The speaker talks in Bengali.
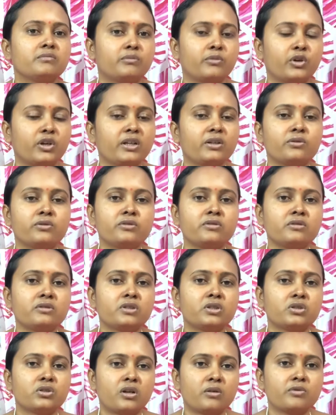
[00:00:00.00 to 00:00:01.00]
মলে কোনো
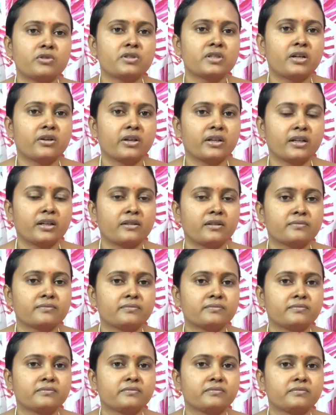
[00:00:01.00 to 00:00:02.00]
সমস্যা হয় না
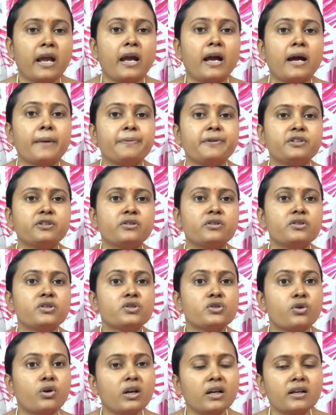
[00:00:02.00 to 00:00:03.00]
আপনি যখন
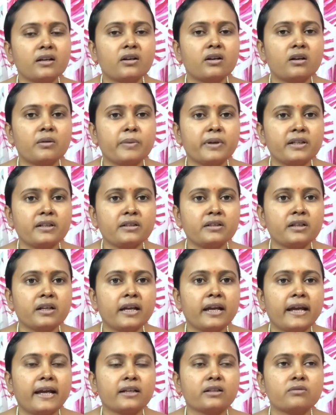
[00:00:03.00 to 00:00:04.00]
জল খাওয়াবেন
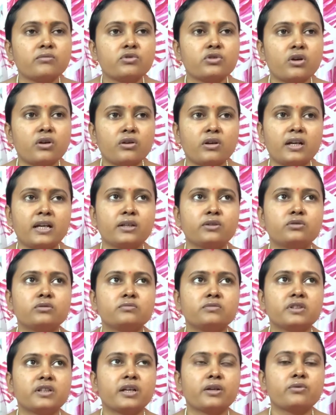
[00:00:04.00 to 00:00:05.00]
একদম সকালে
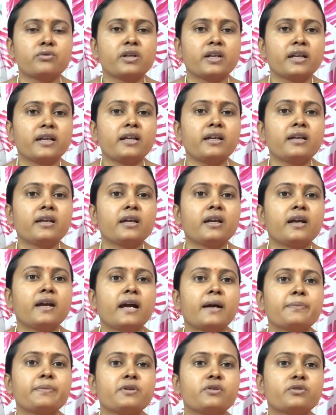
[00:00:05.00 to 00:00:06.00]
ঘুম থেকে উঠে
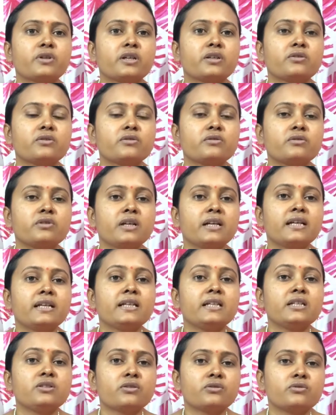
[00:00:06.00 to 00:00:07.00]
আপনি ওকে একটু
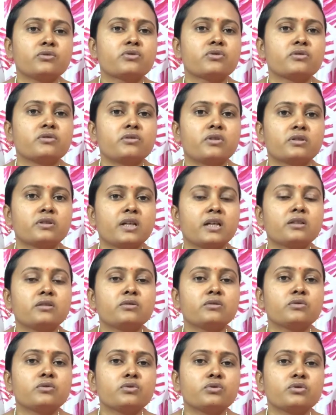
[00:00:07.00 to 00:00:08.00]
উষ্ণ অর্থাৎ
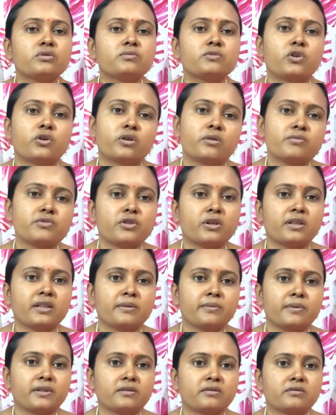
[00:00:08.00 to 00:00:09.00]
কুসুম গরম জল
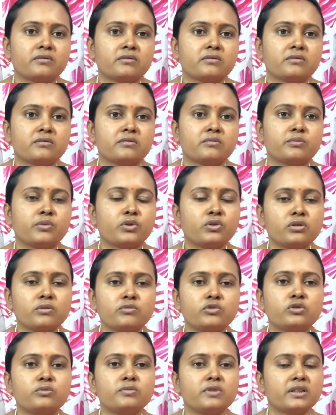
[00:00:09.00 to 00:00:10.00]
দেবেন প্রথম
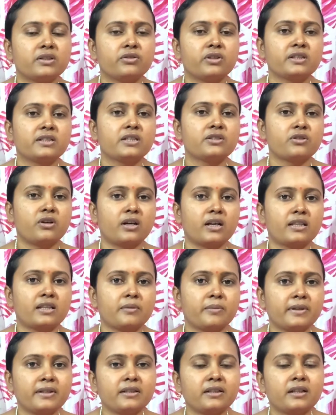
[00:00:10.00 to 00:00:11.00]
ঘুম থেকে উঠে যে জলটা
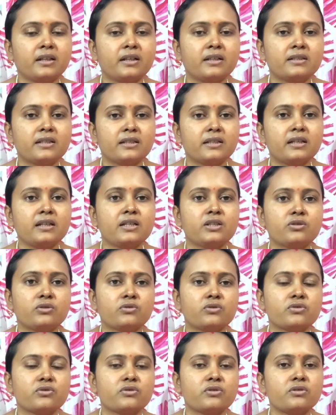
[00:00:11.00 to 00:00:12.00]
দেবেন সেটা
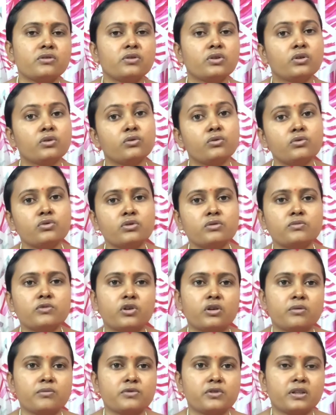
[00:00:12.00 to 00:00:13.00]
উষ্ণ কুসুম
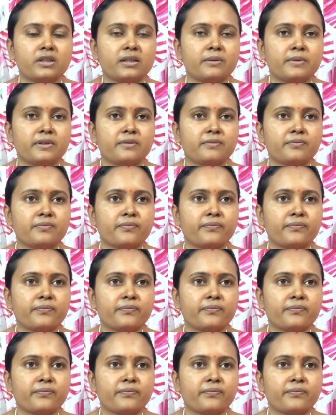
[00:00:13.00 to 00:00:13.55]
গরম জল দেবেন